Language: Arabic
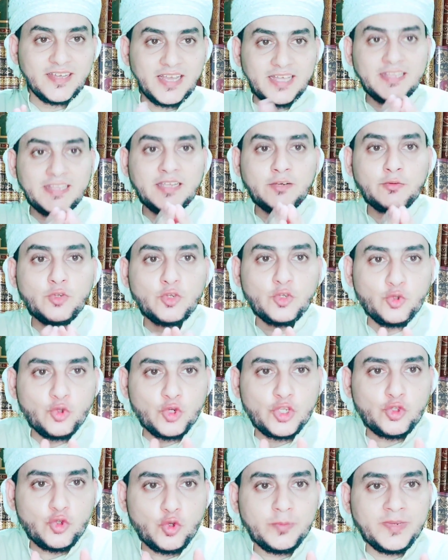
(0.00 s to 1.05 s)
هذا
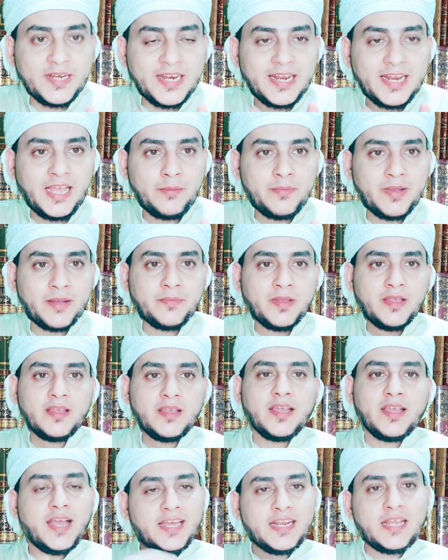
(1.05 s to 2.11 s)
نريده من الاحباب.
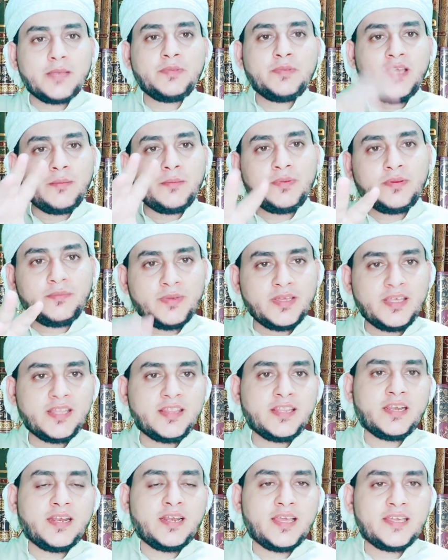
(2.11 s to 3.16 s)
انا
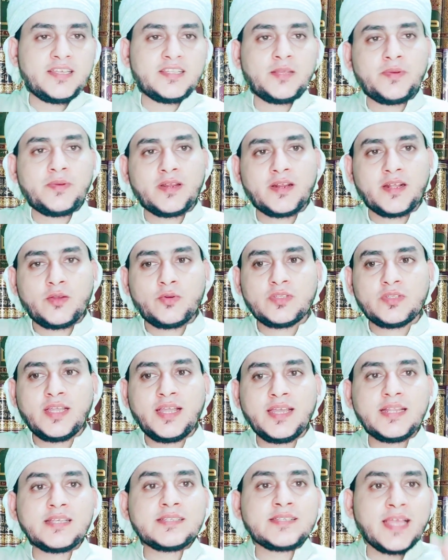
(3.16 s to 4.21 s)
باذن الله تبارك
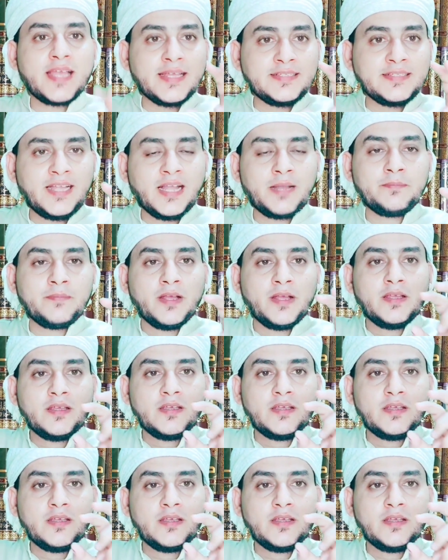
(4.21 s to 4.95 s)
وتعالى سادعم